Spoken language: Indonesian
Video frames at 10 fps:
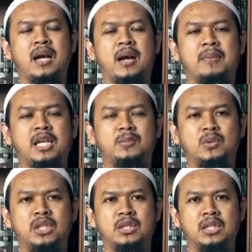
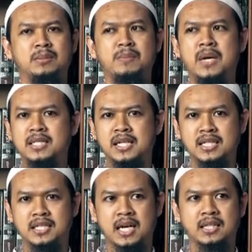meliputi membacanya
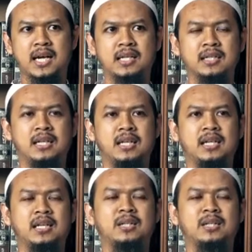secara tartil,